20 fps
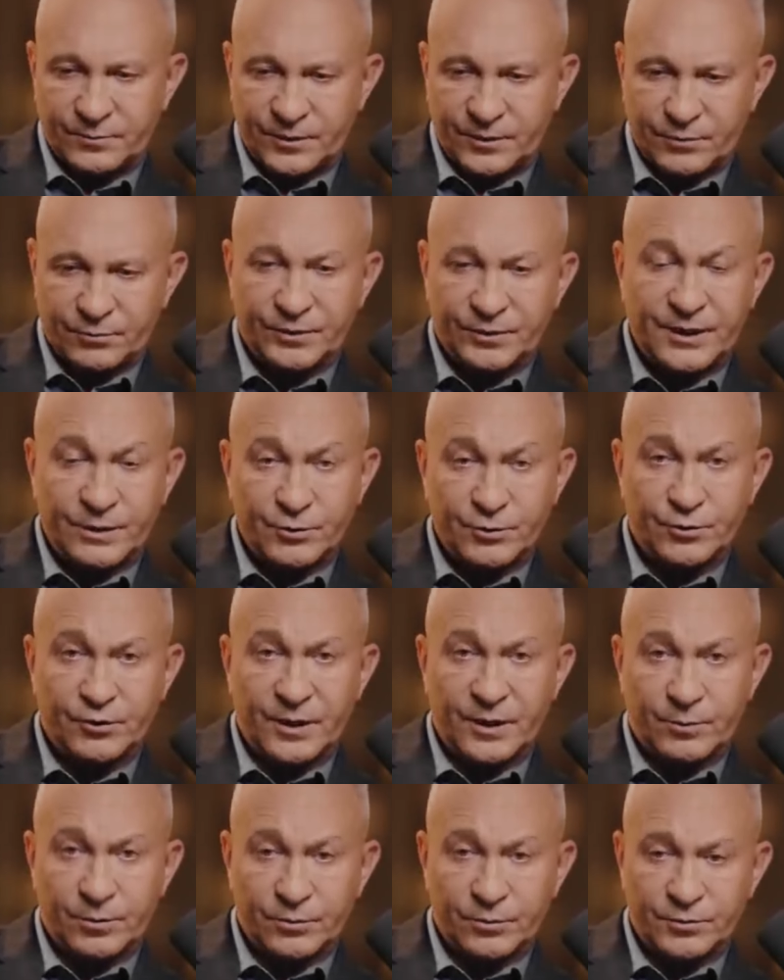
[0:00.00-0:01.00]
между тем,
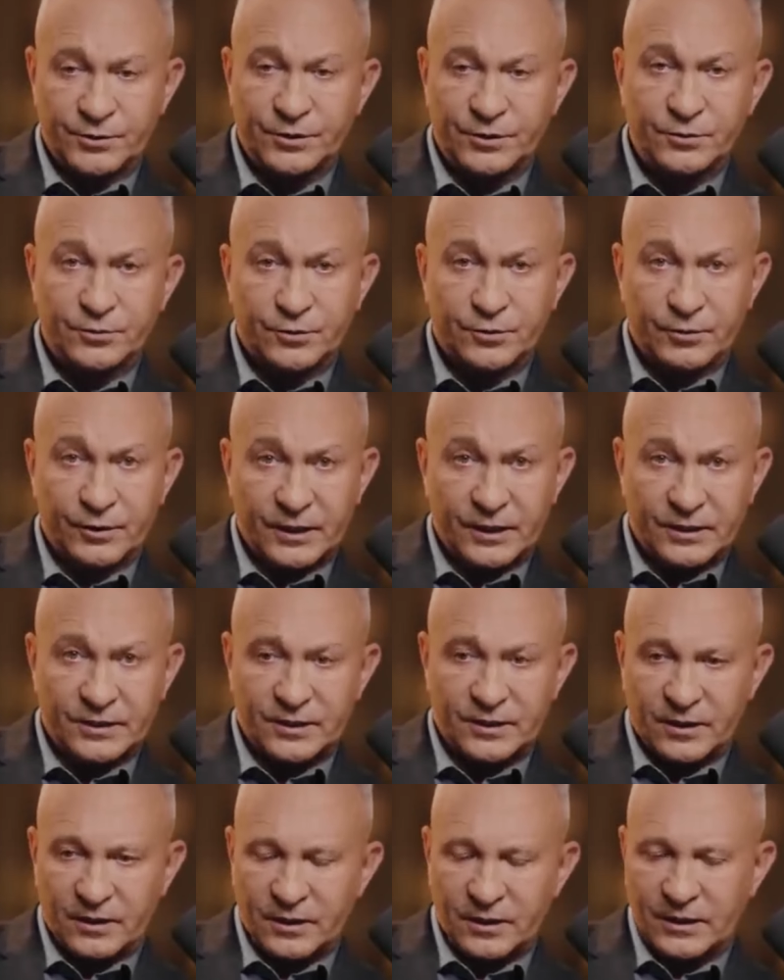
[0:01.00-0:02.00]
что я получил, что я
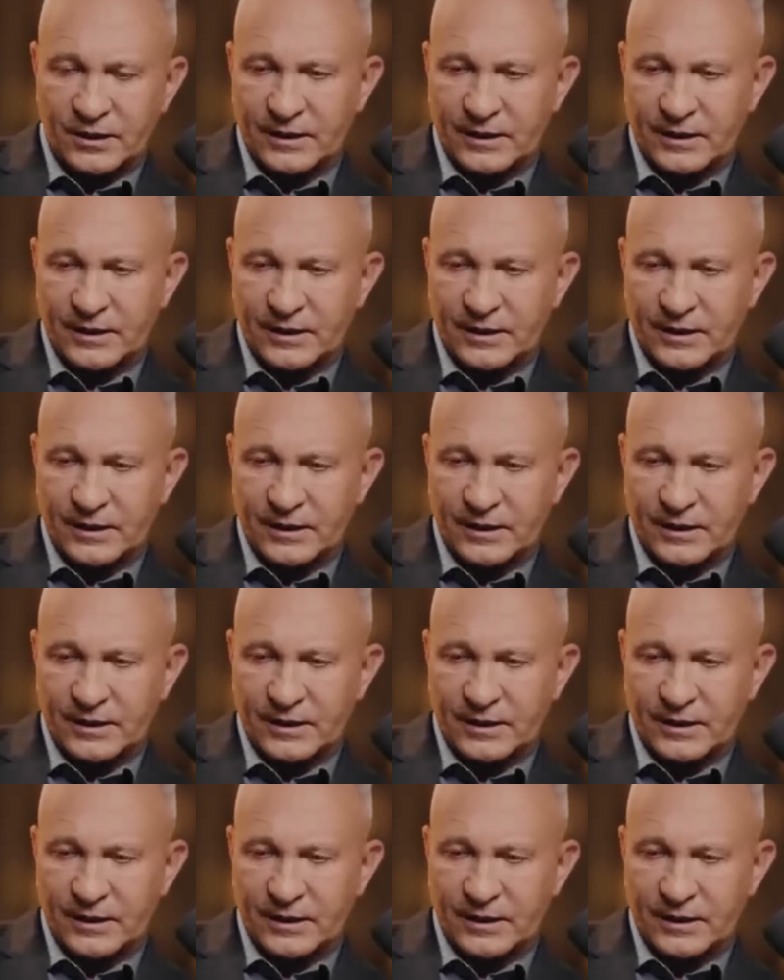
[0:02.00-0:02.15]
отдал.